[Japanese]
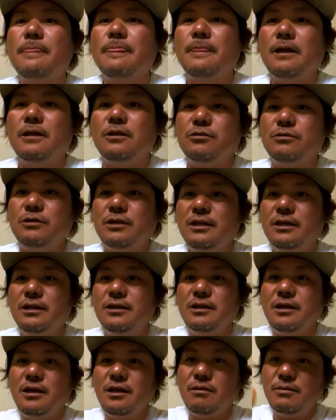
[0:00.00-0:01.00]
なんていうかな、
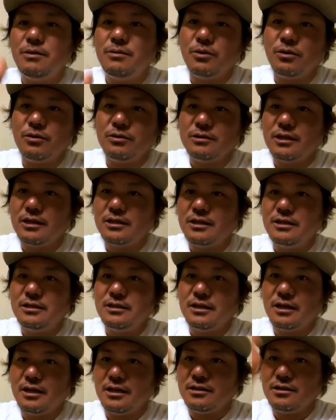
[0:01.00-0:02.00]
エビも、縦に
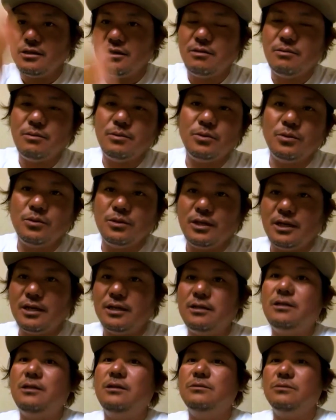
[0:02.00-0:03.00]
生えてるエビもを狙っ
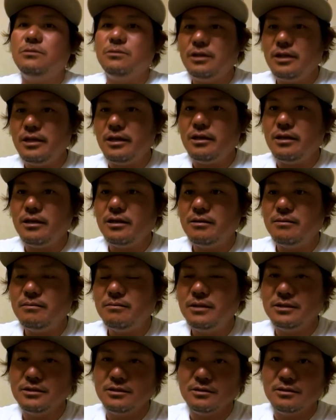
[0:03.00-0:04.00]
てるので、
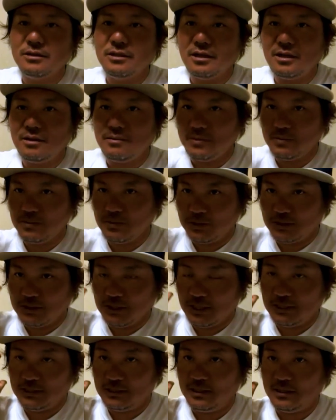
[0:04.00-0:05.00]
まずエビもに
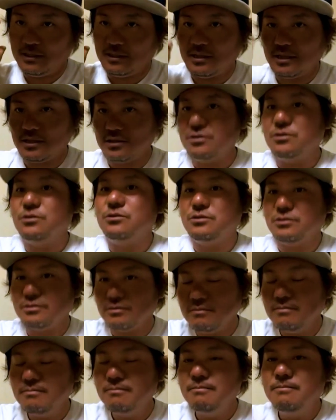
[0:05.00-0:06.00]
対してキャストする。
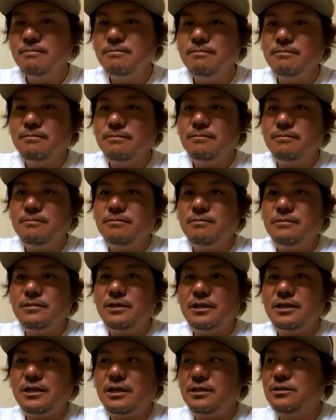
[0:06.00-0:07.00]

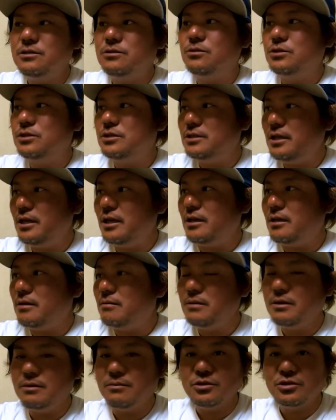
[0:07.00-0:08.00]
キャストして、
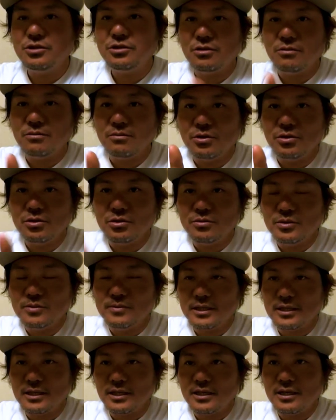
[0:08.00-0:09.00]
まあもちろんボトム
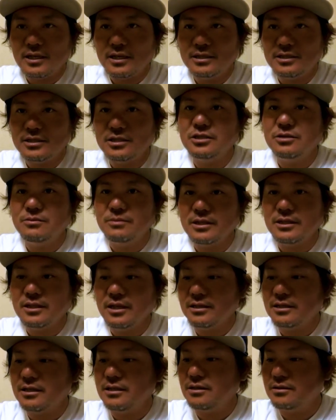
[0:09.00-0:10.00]
まで沈めて
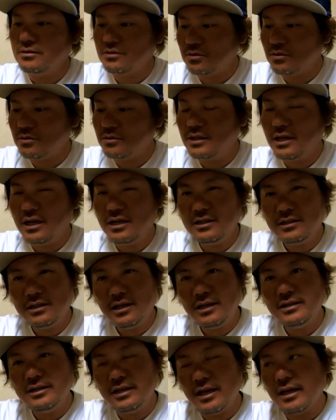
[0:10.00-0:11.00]
いただくと。大
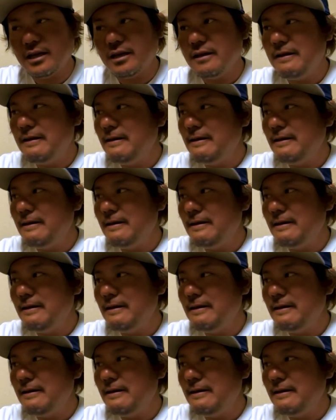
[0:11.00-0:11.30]
体ね、